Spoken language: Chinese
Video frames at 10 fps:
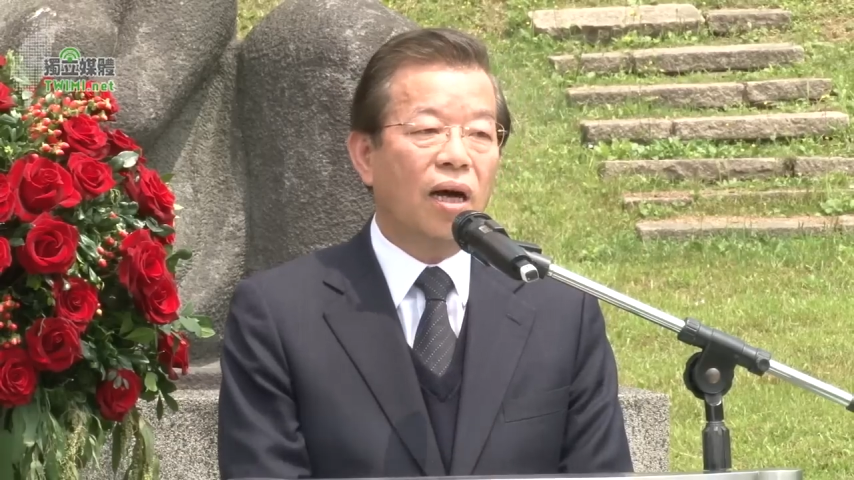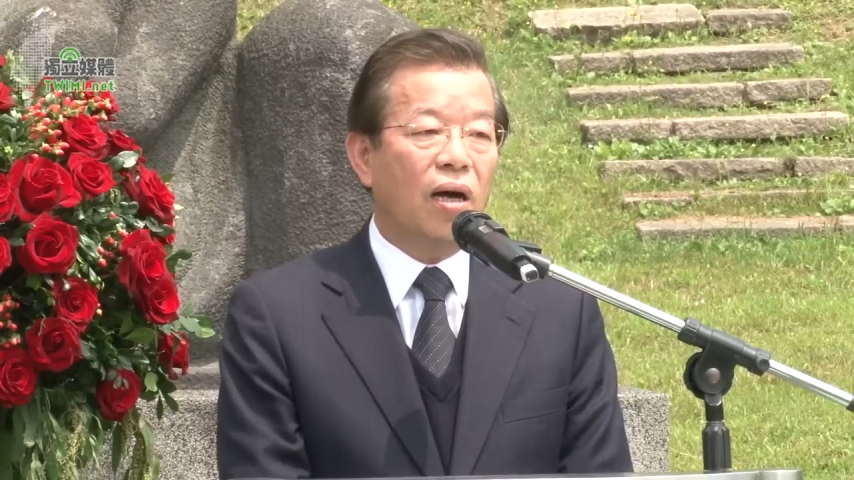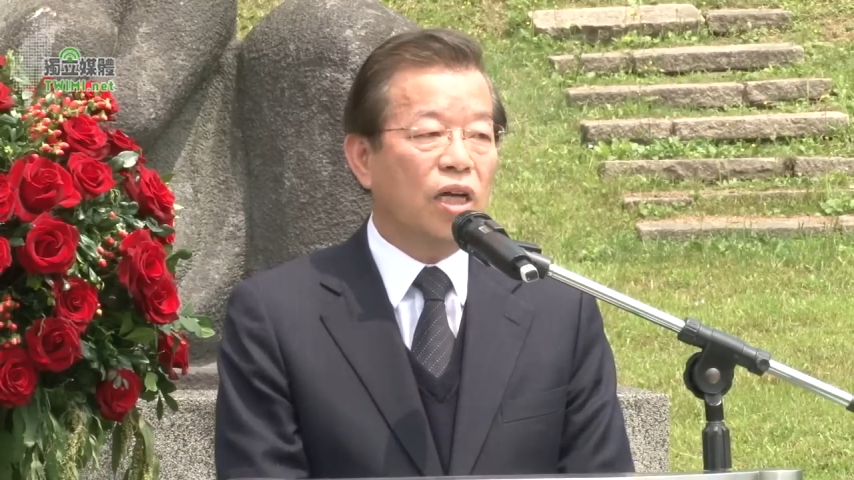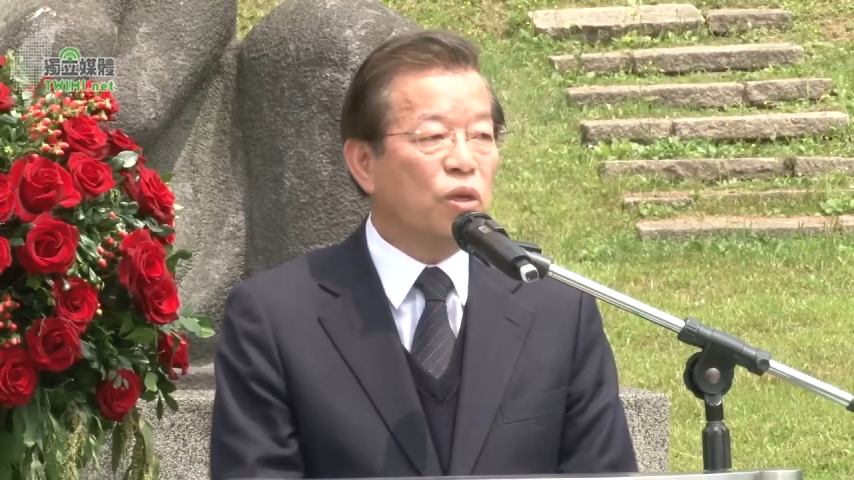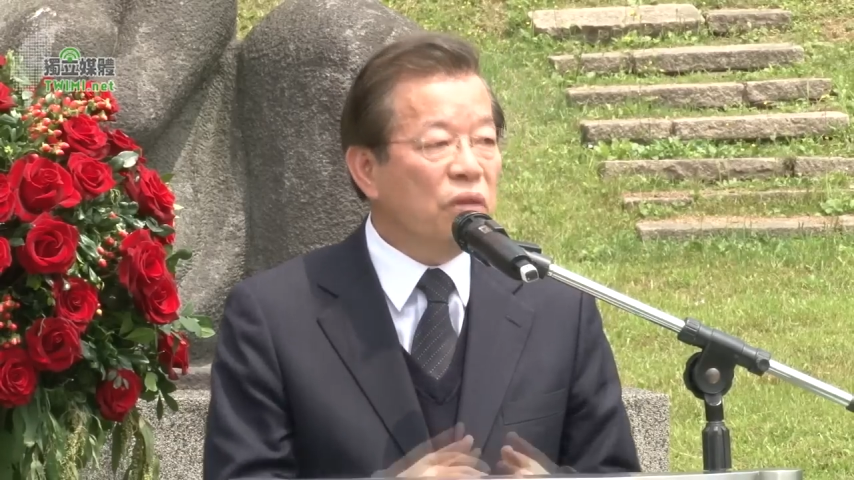
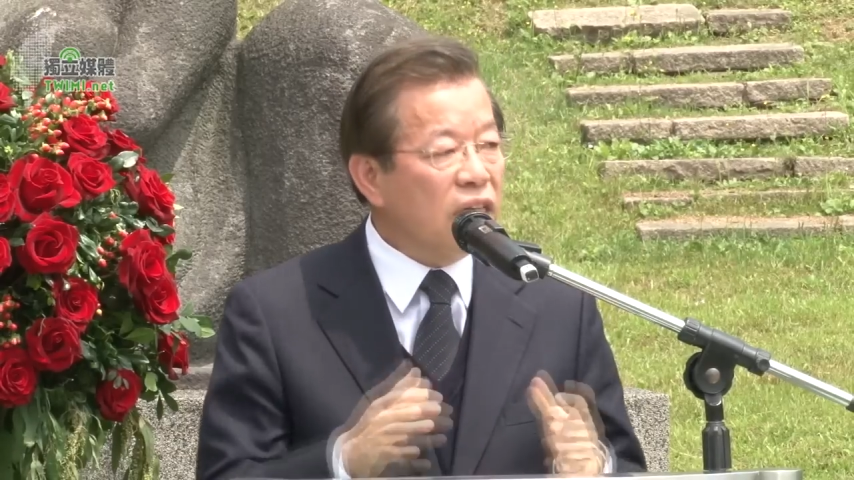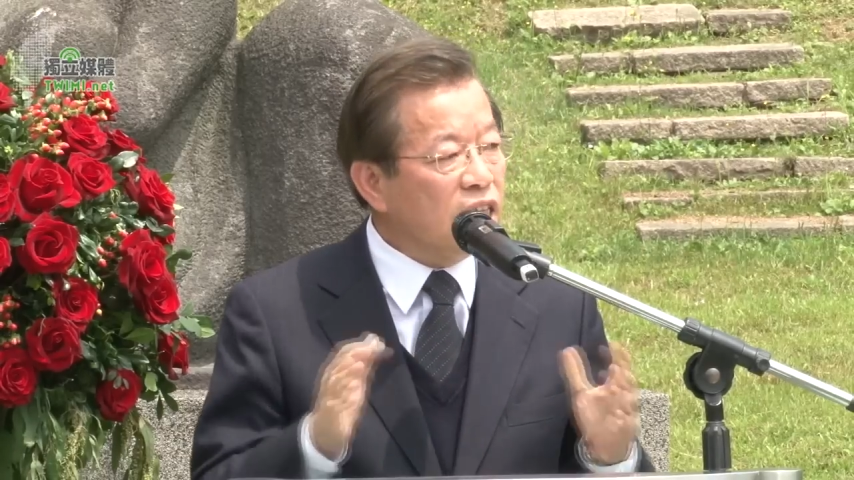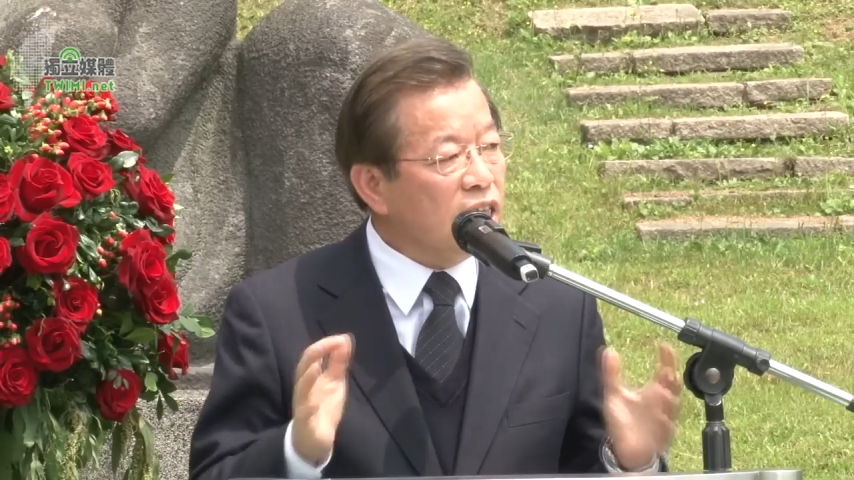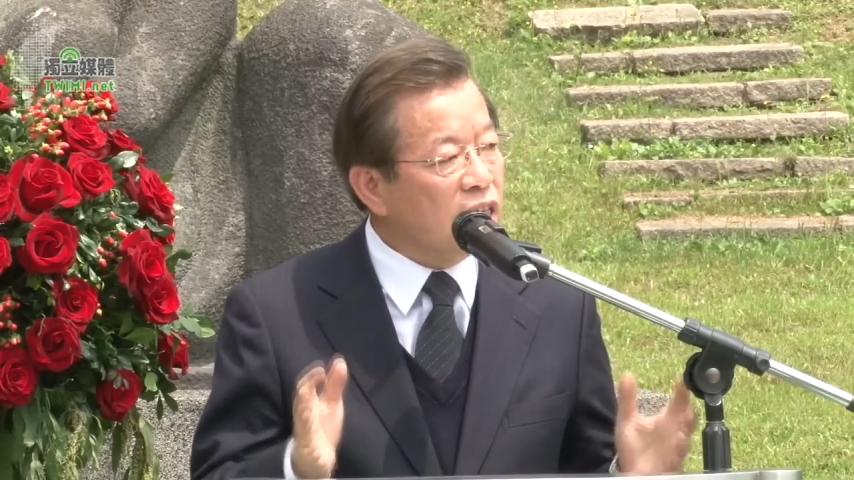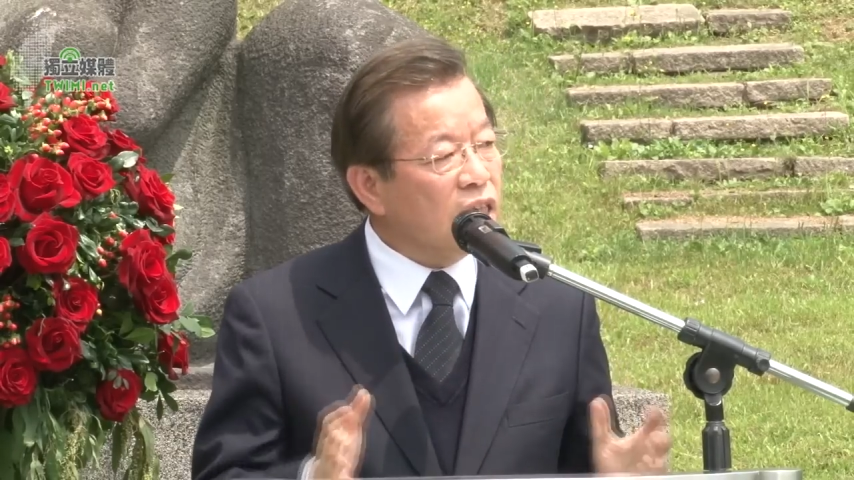哦，很多年
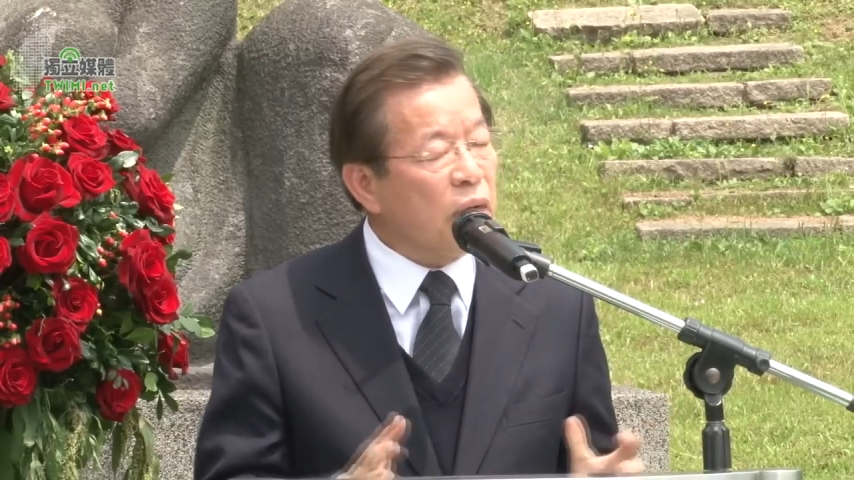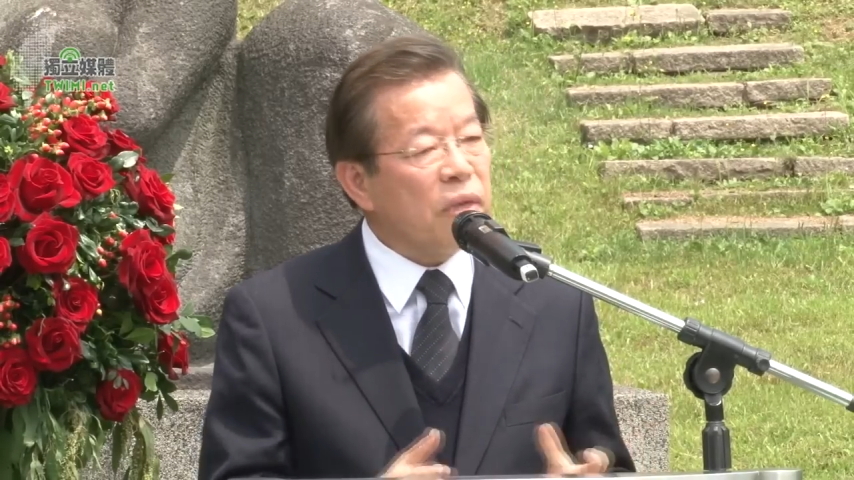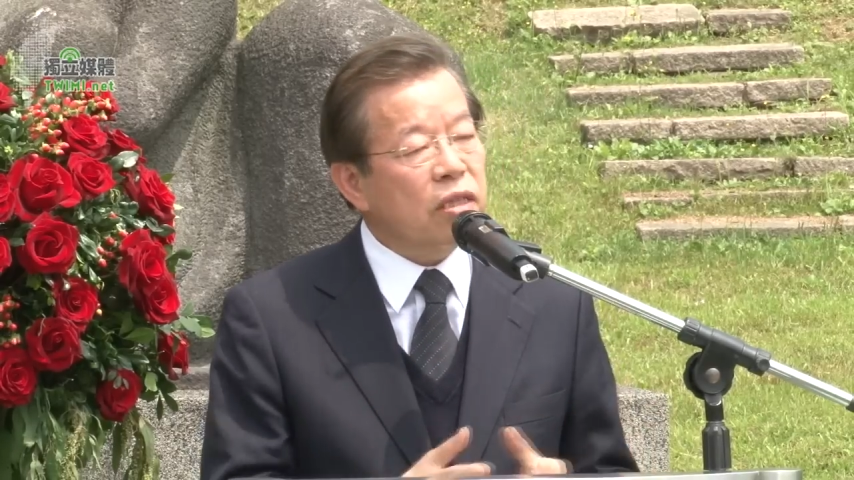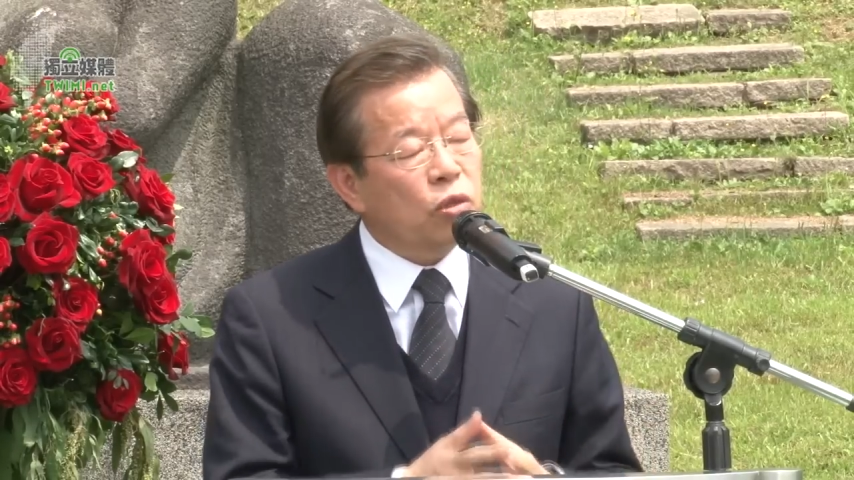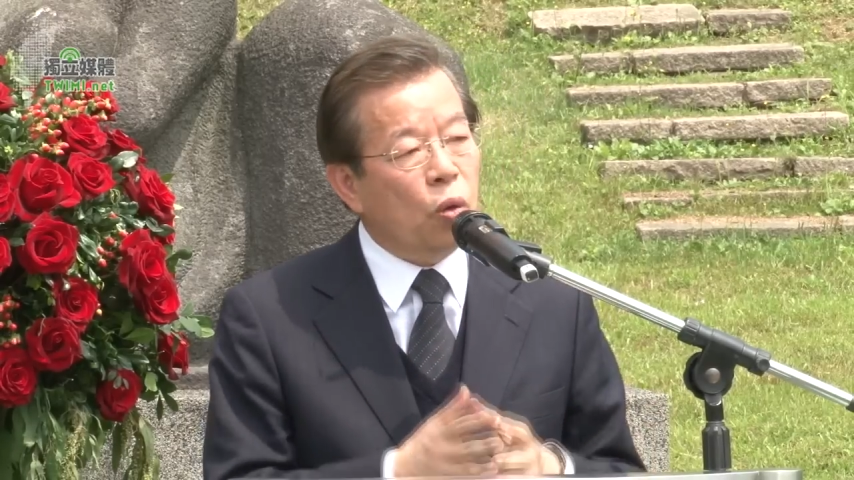轻人他
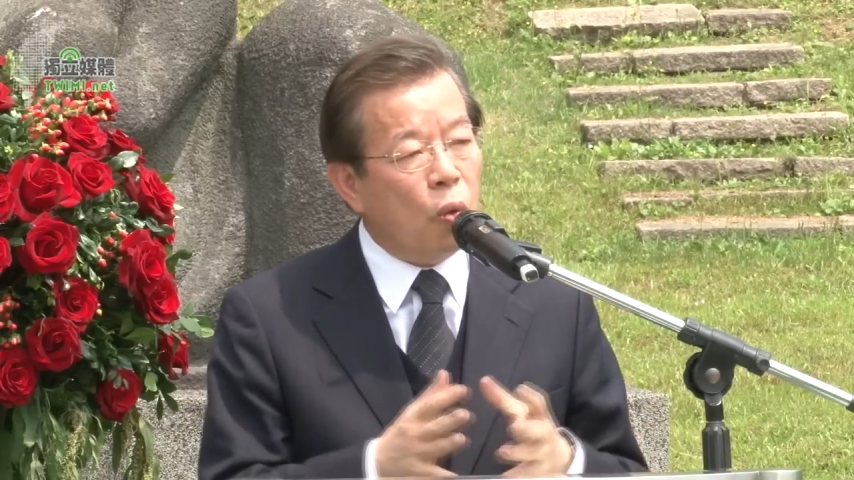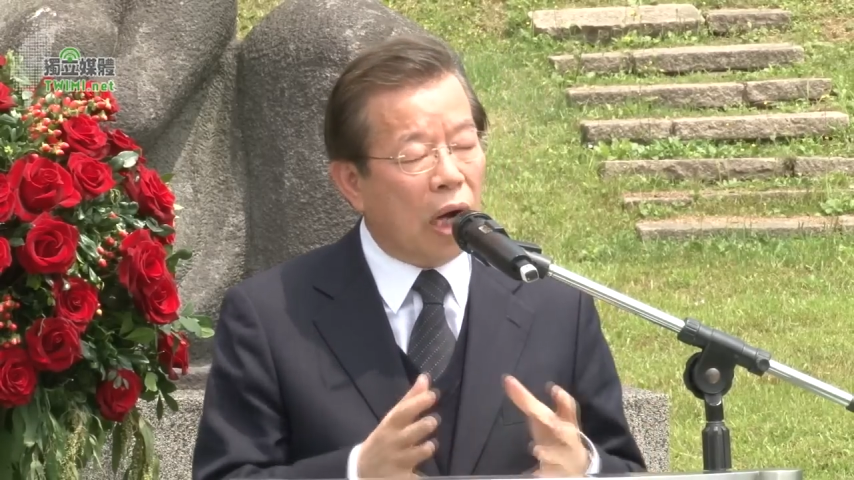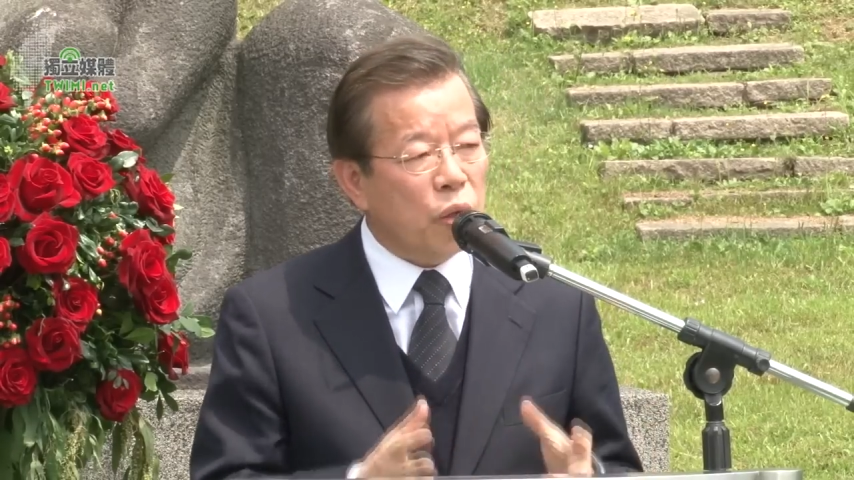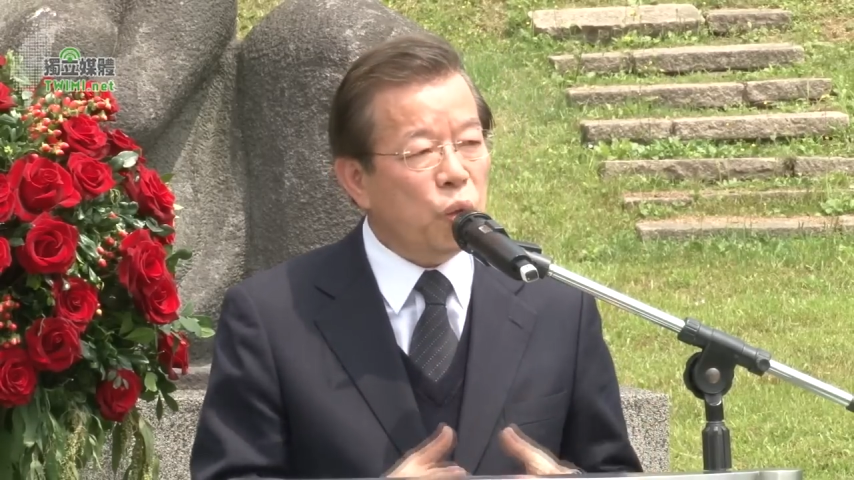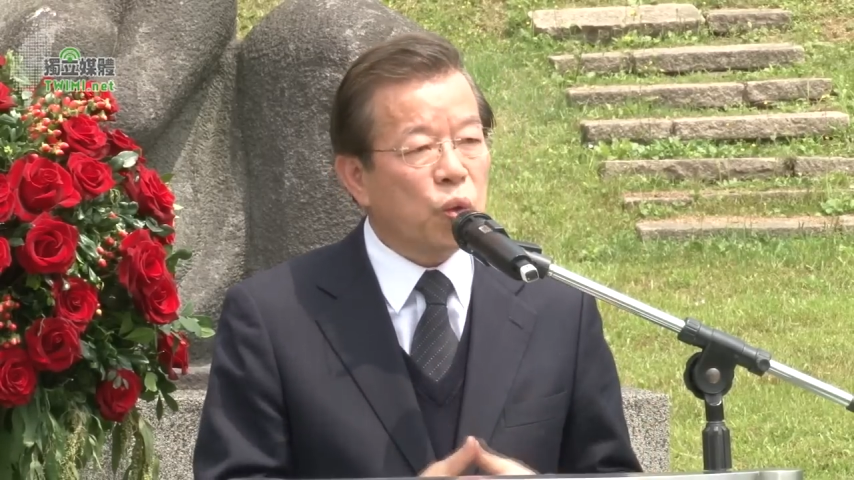们从
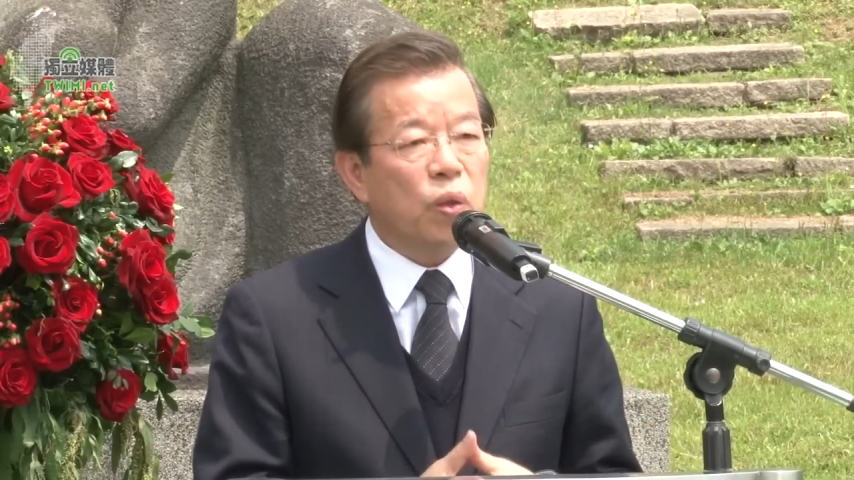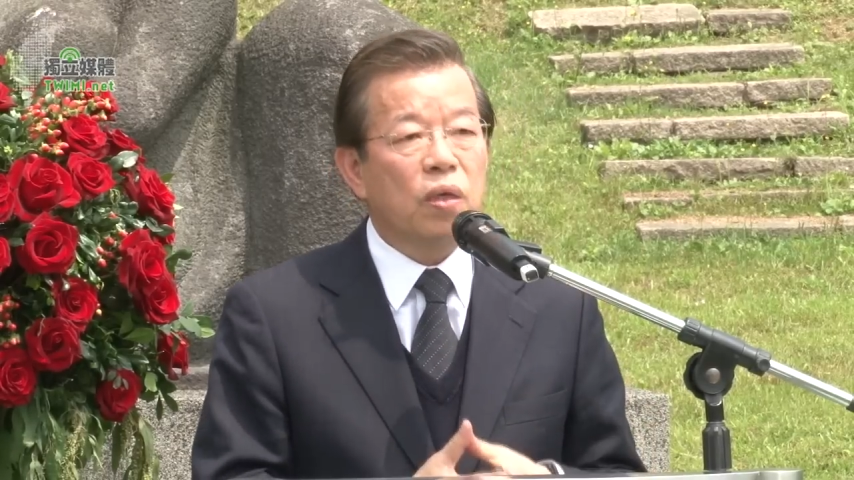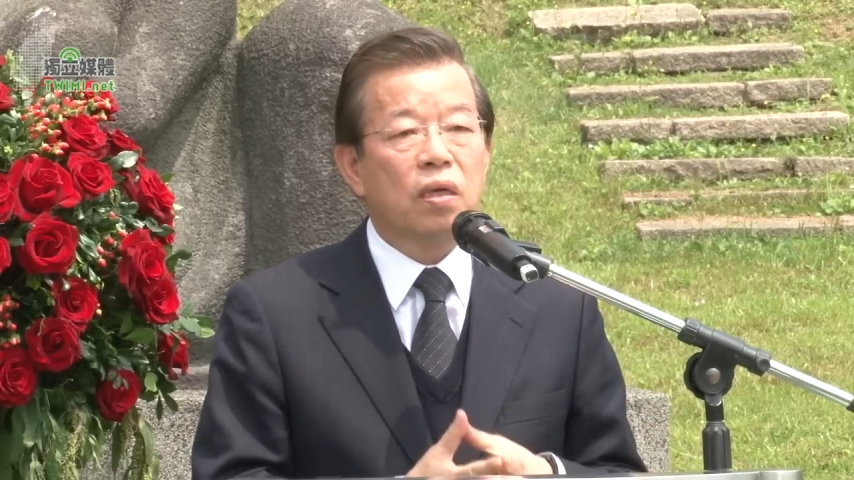网络、